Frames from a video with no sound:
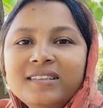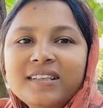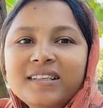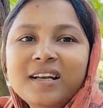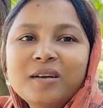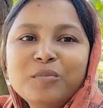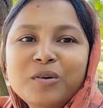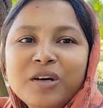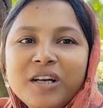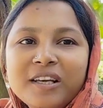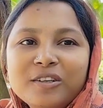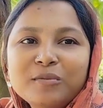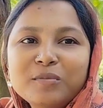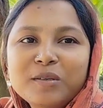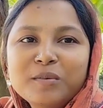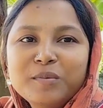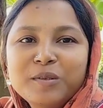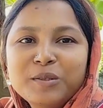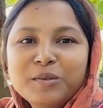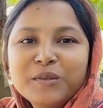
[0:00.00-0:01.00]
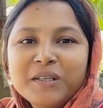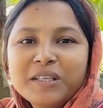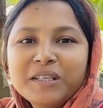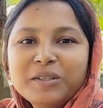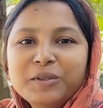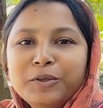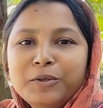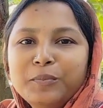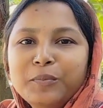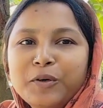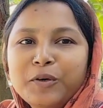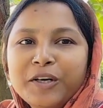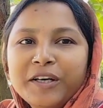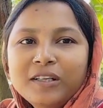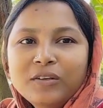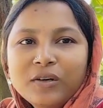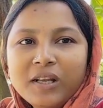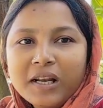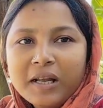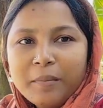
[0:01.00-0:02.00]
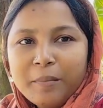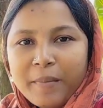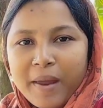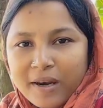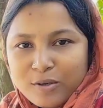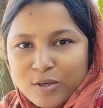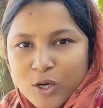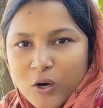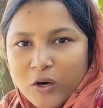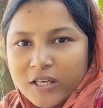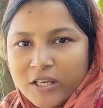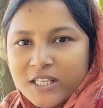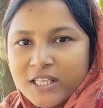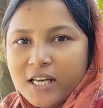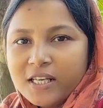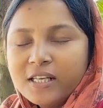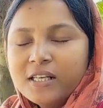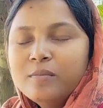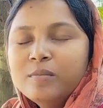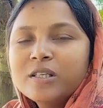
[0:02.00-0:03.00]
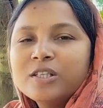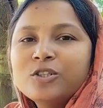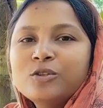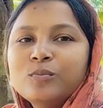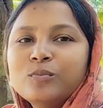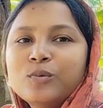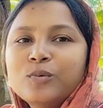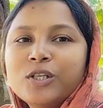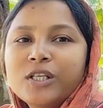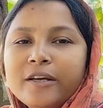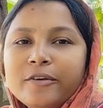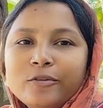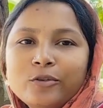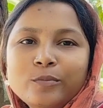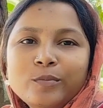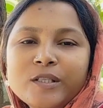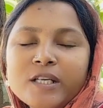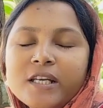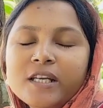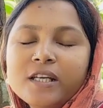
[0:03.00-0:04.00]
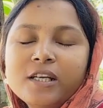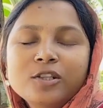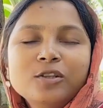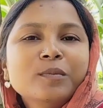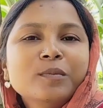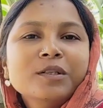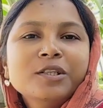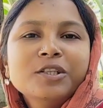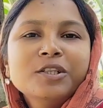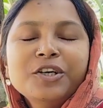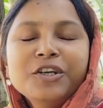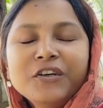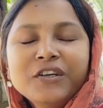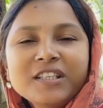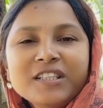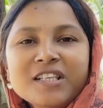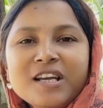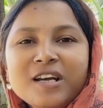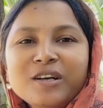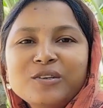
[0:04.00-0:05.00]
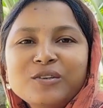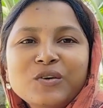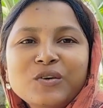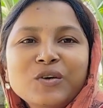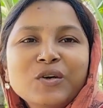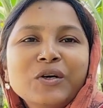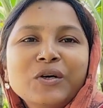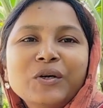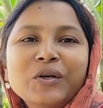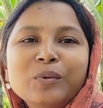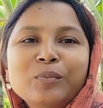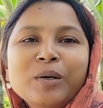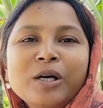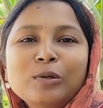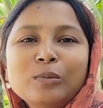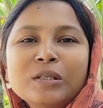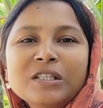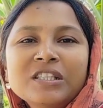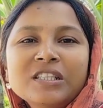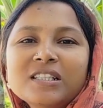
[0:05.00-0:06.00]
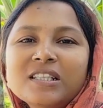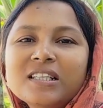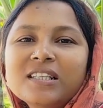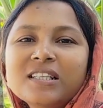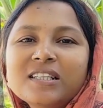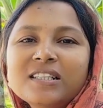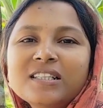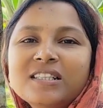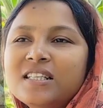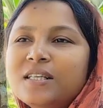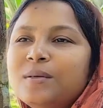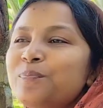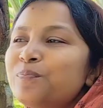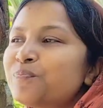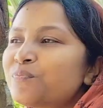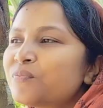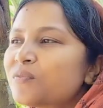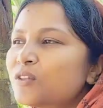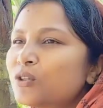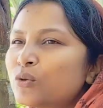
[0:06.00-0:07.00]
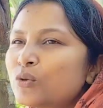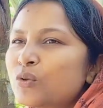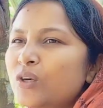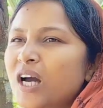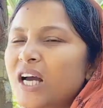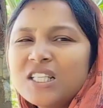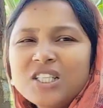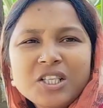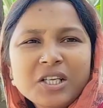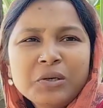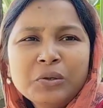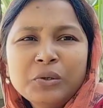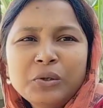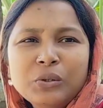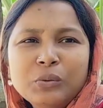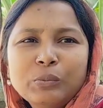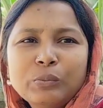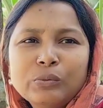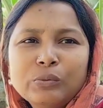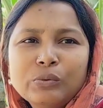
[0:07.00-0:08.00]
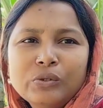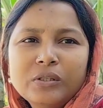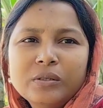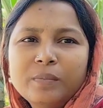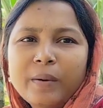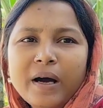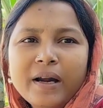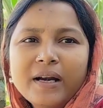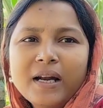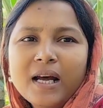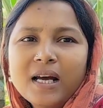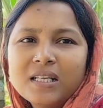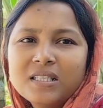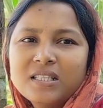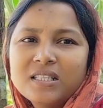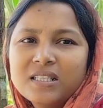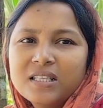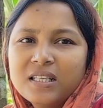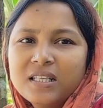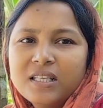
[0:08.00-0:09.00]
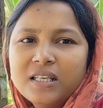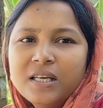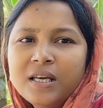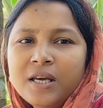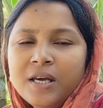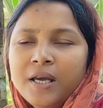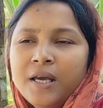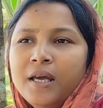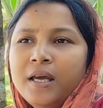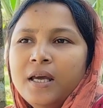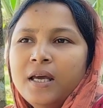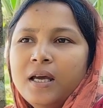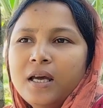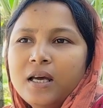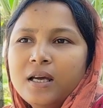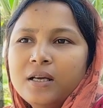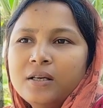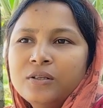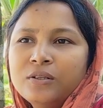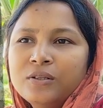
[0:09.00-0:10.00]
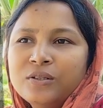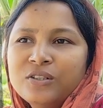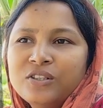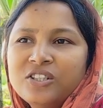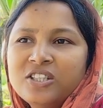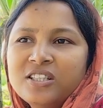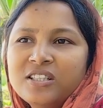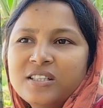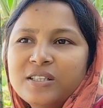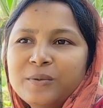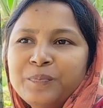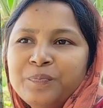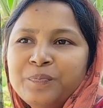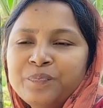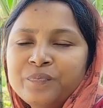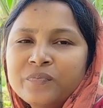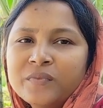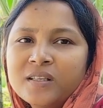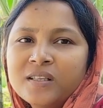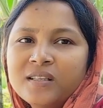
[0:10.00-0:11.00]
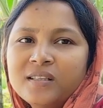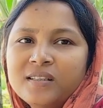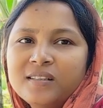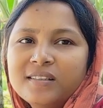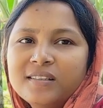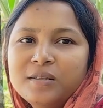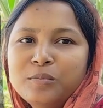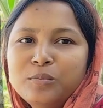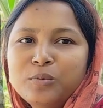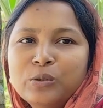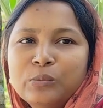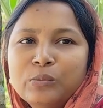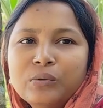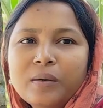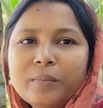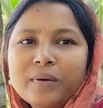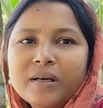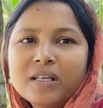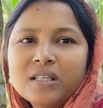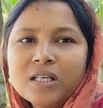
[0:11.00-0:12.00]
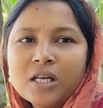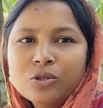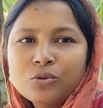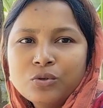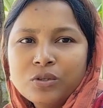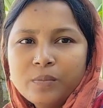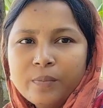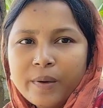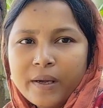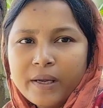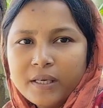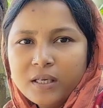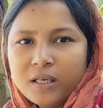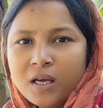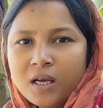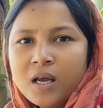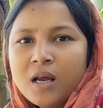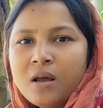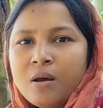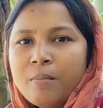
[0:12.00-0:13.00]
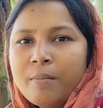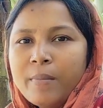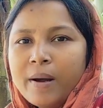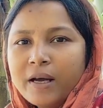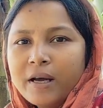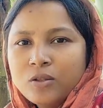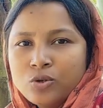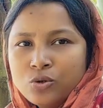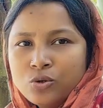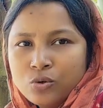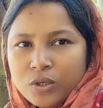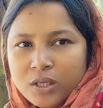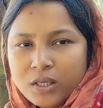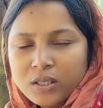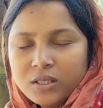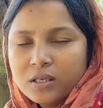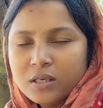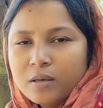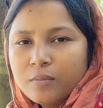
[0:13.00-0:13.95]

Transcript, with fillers: আসসালামু আলাইকুম এভরিওয়ান গুড মর্নিং ওয়েলকাম ব্যাক টু আওয়ার চ্যানেল মাসুমনিকা ইউটিউব চ্যানেলে তোমাদের অনেক অনেক স্বাগত অনেক অনেক ভালোবাসা জানাচ্ছি তো আজকে হলো বুধবার আজকে হচ্ছে হ্যাঁ কী বলবো আমার শাশুড়ি মায়ের বাৎসরিক যেটা